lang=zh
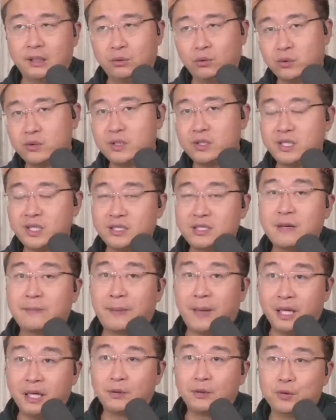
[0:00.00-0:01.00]
俄罗斯现在在
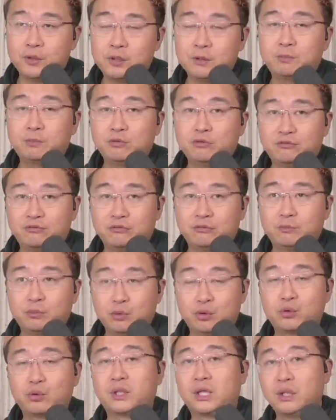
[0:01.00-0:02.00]
白俄罗斯部署
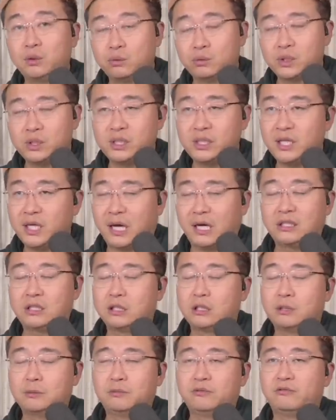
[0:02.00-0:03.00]
部署核武器啊，这
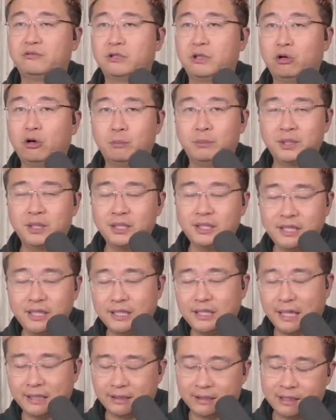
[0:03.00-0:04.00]
个是不符合我们的利
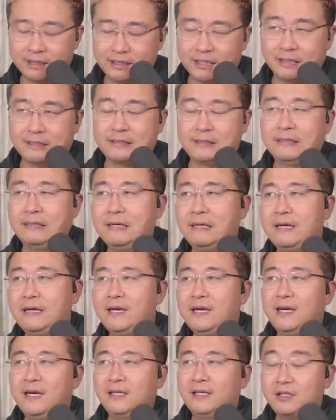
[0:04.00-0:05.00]
益的，等等这样子。
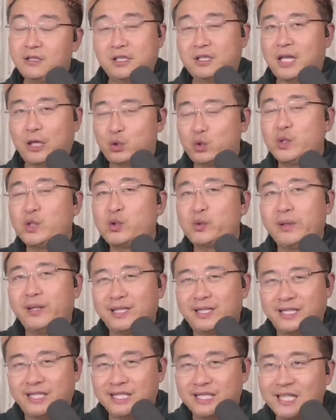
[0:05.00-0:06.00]
但是他顺嘴
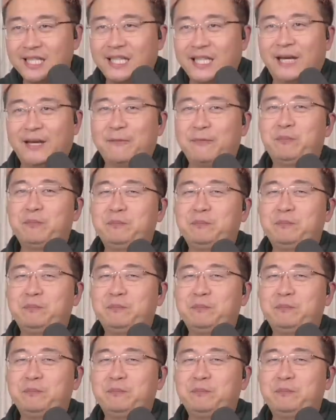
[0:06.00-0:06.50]
也提了一点，